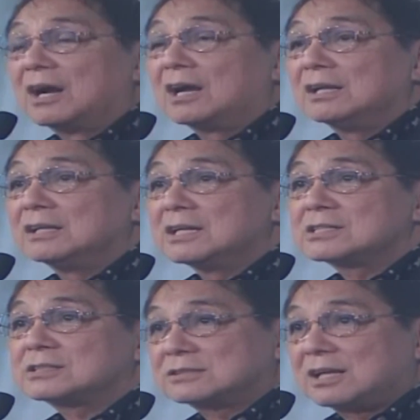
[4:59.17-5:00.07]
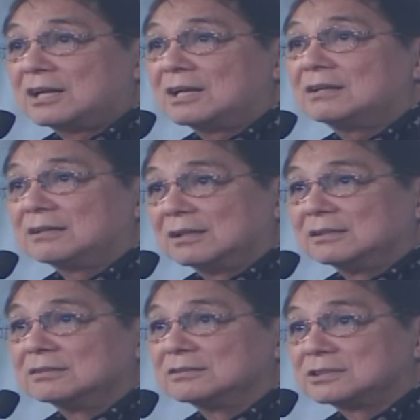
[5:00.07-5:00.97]
Honest ka
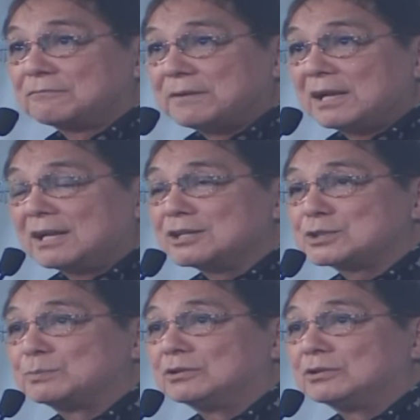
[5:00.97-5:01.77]
yung sa feelings